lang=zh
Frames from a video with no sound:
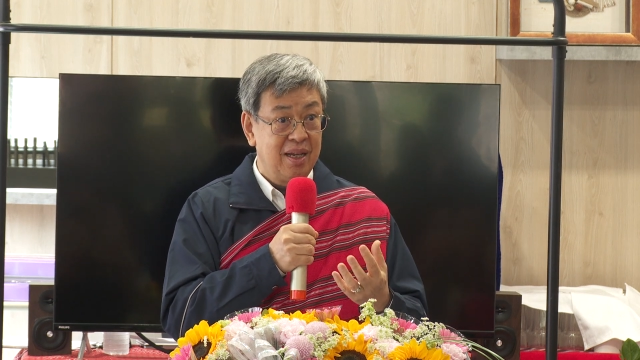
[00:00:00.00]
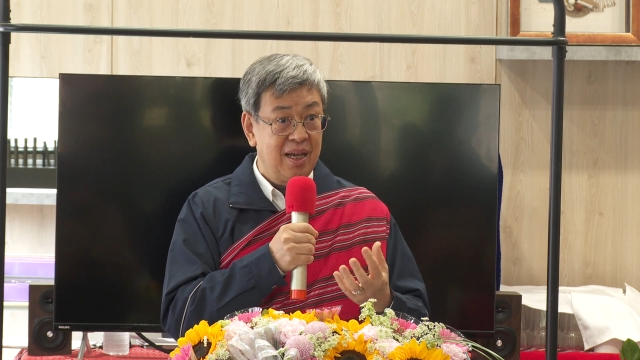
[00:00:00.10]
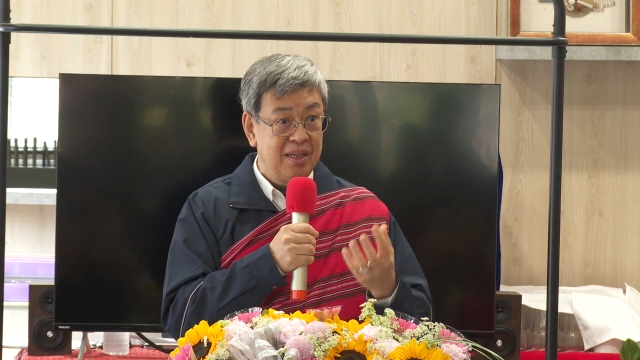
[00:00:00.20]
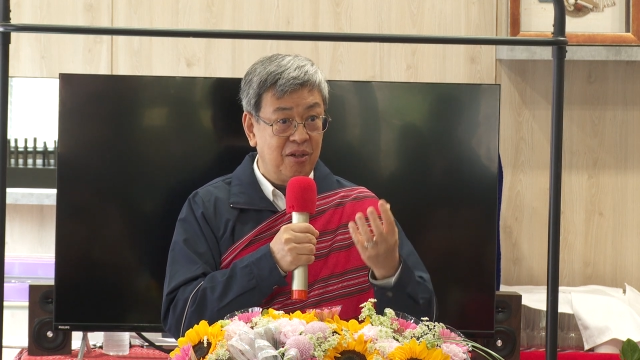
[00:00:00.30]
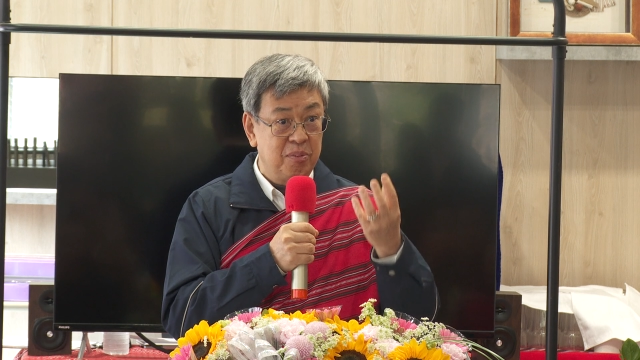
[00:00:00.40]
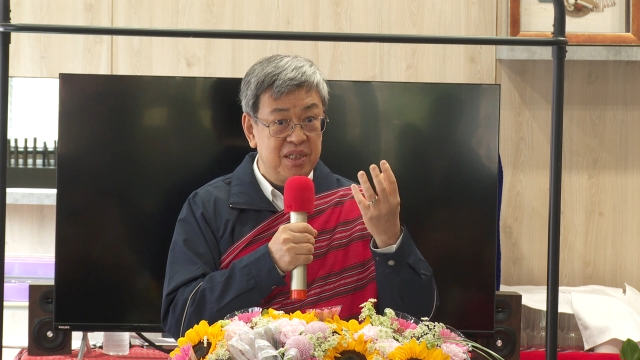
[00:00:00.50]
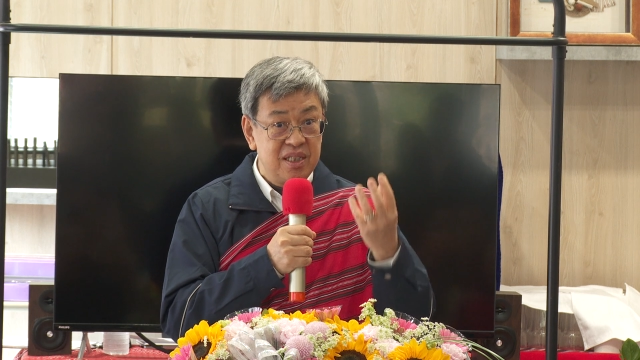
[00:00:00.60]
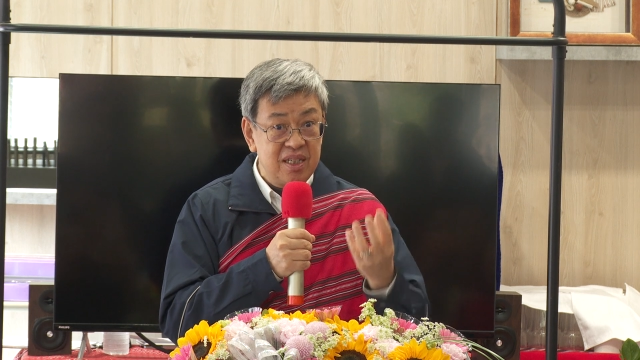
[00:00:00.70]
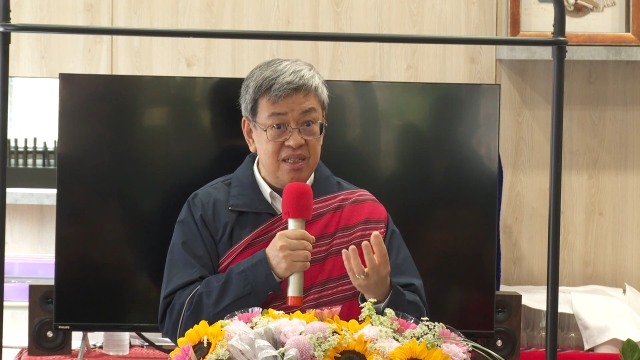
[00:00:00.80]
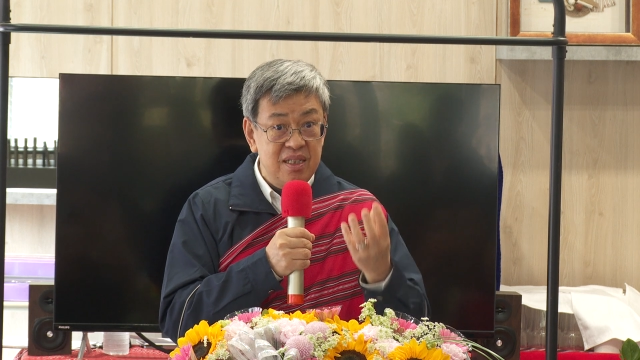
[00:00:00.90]
看到我们
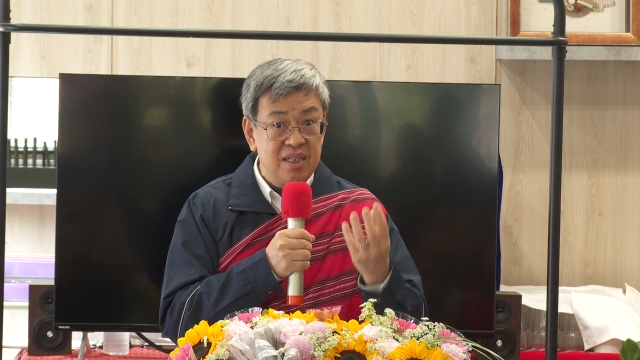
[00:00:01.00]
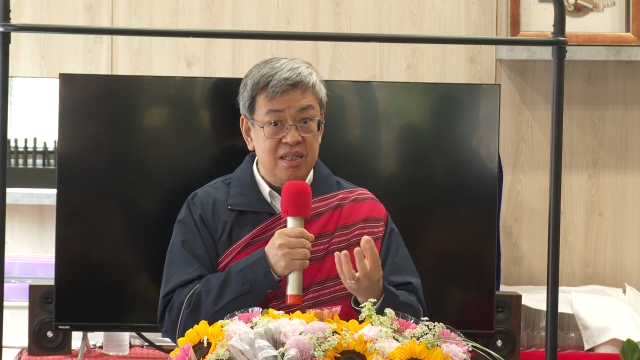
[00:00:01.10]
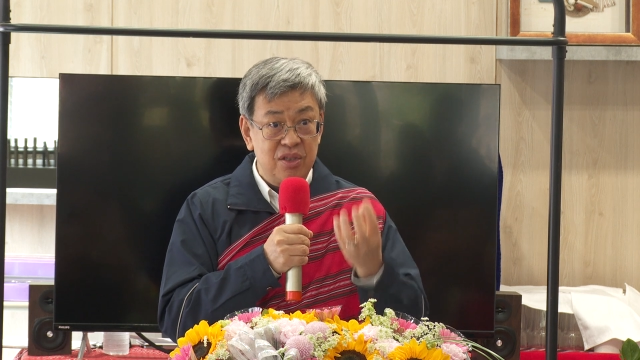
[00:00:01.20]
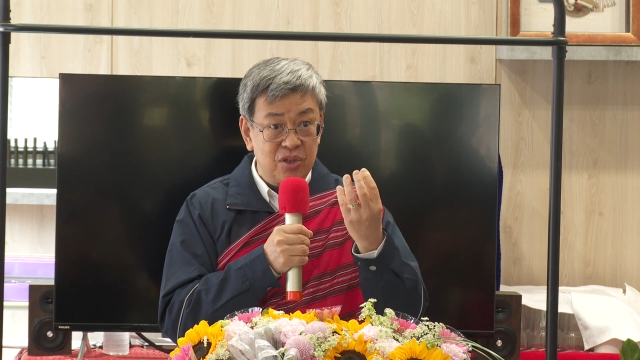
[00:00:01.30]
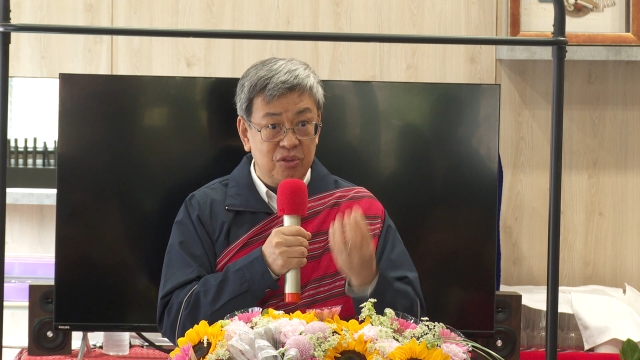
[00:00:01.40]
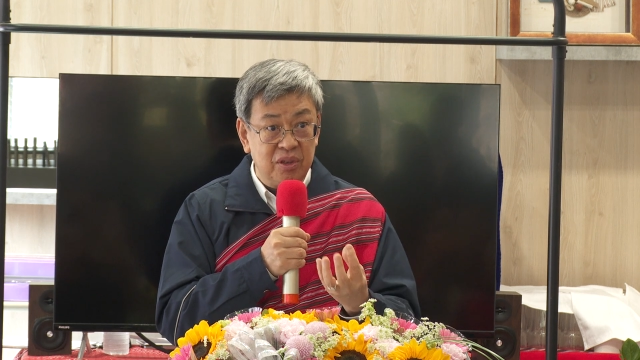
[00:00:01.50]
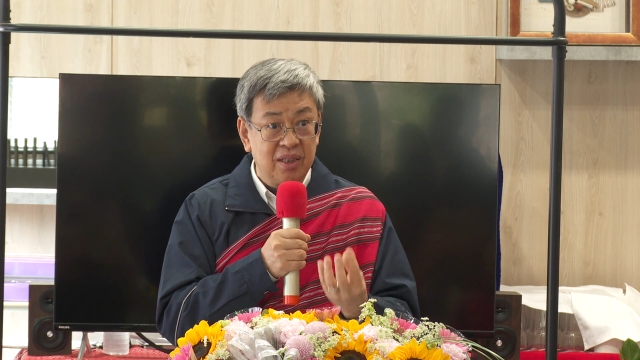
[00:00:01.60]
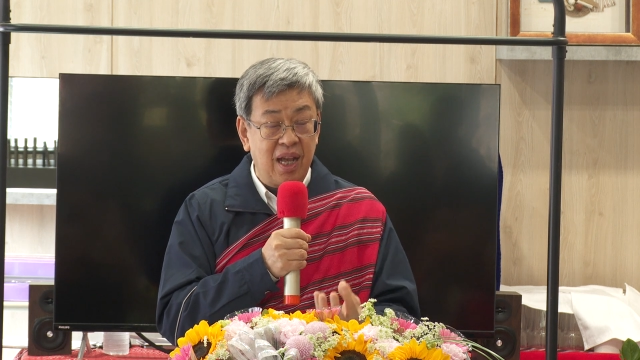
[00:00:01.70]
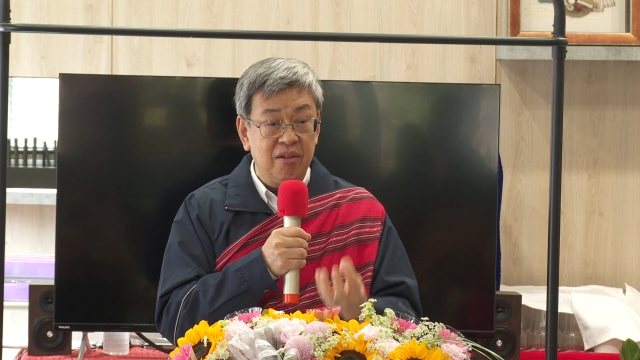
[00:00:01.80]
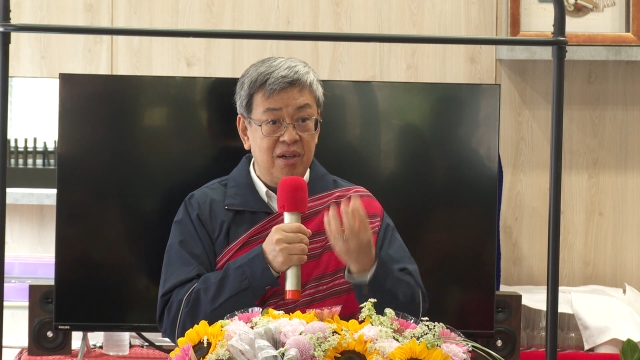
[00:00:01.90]
真正属于
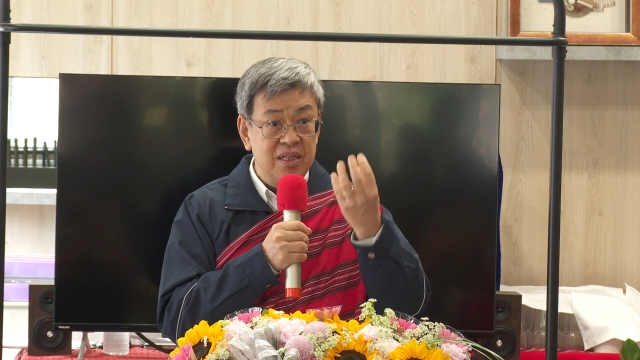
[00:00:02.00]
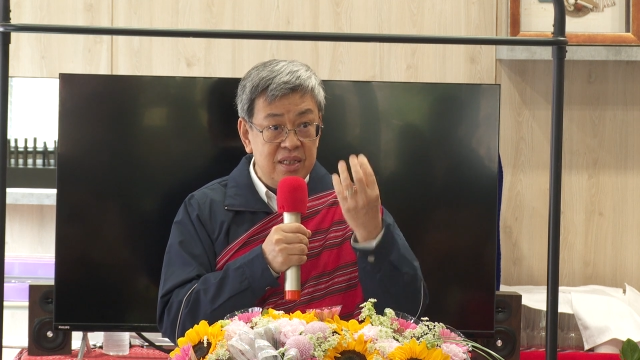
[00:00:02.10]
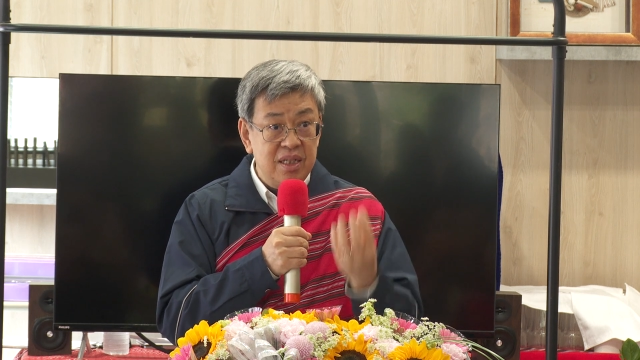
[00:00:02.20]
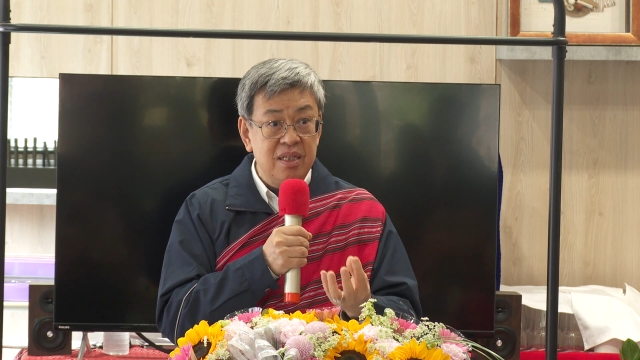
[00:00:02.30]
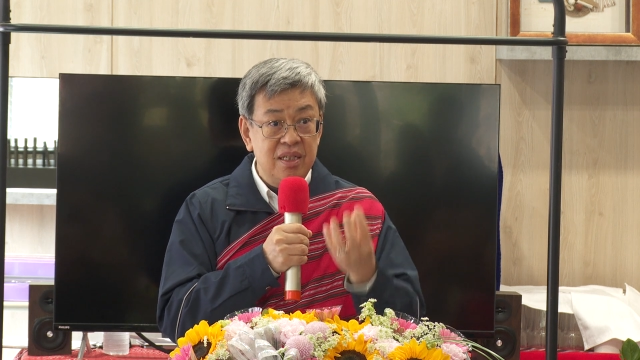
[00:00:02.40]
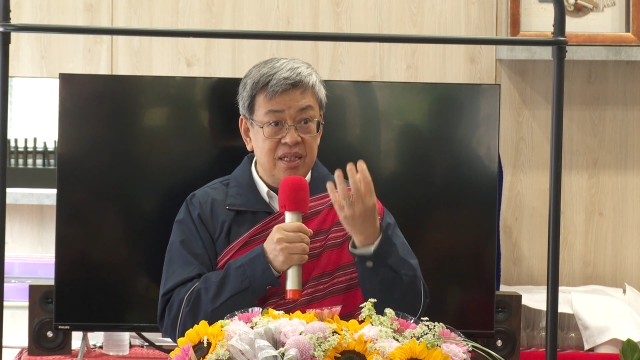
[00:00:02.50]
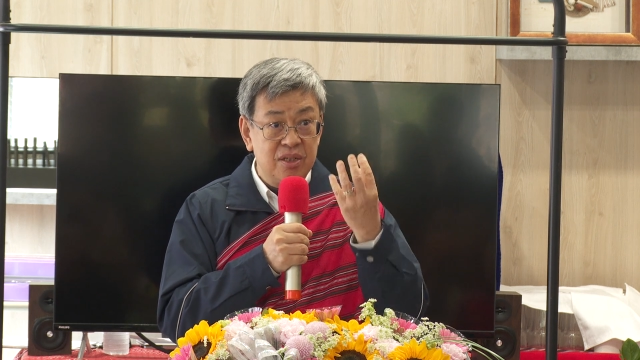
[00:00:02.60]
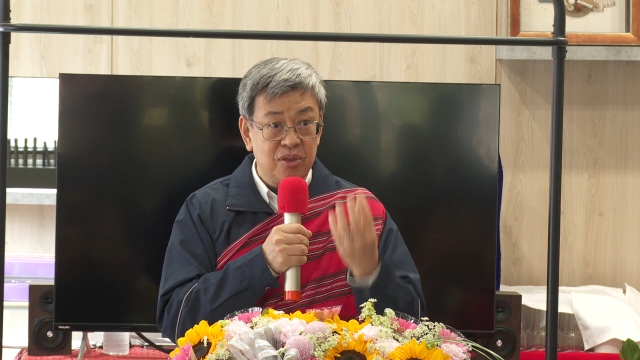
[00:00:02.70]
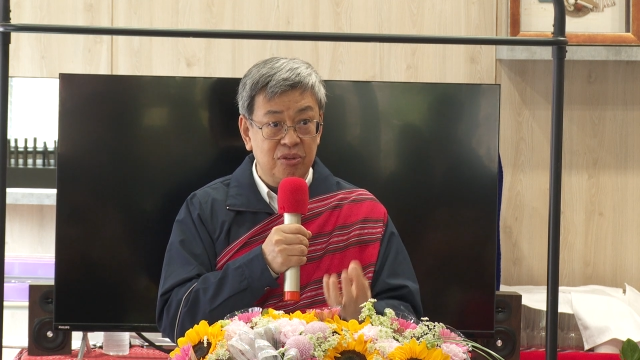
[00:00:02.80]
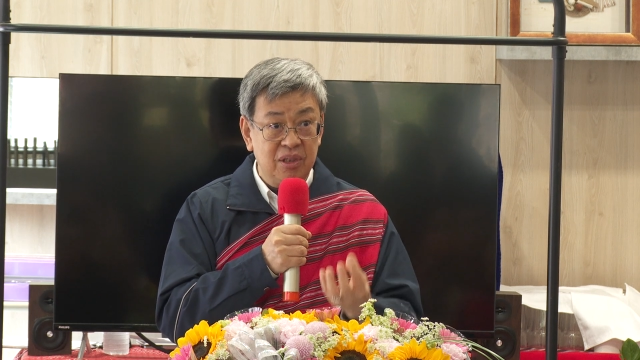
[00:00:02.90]
台湾、真正
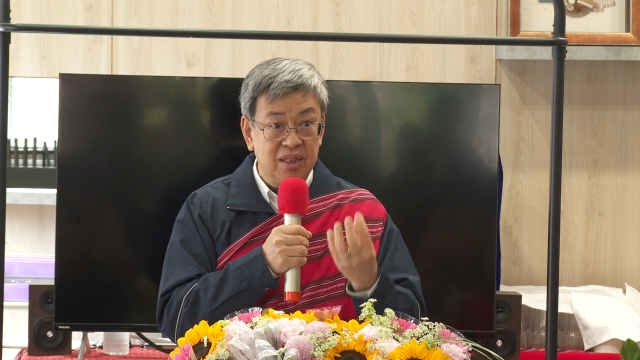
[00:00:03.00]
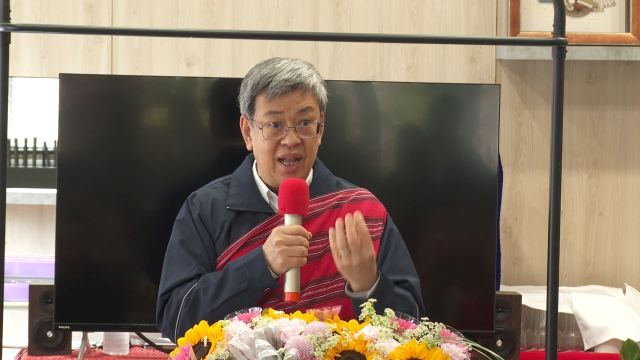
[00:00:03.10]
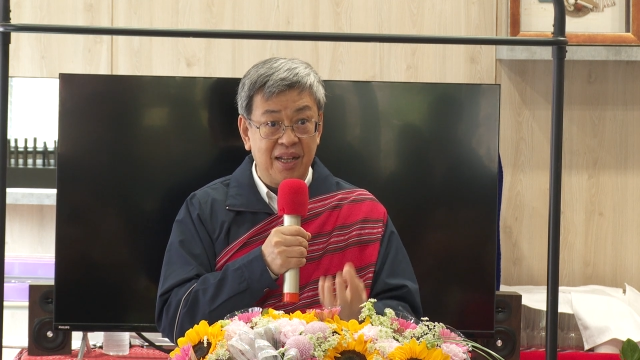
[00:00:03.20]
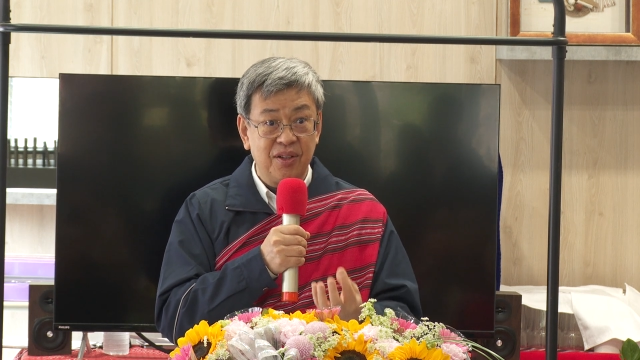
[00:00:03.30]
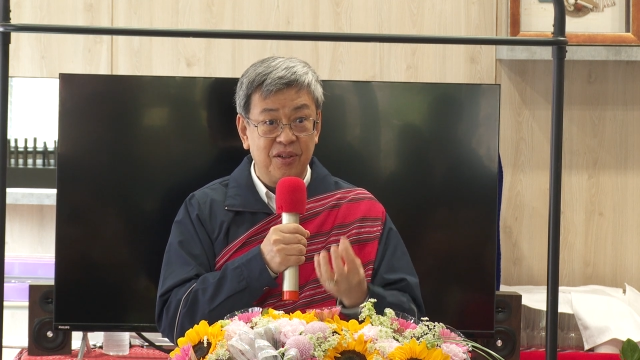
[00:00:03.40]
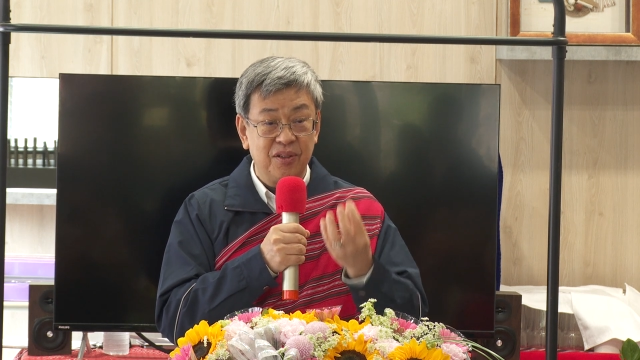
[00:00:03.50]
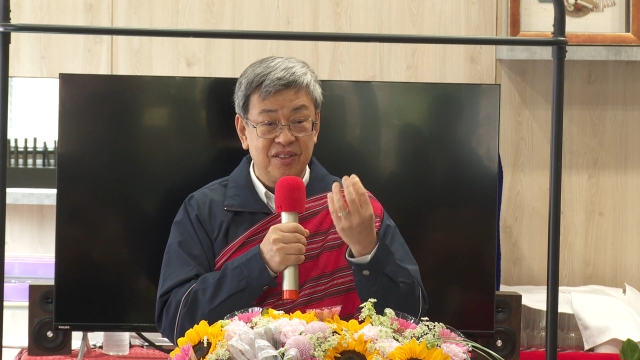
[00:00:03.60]
属于南投、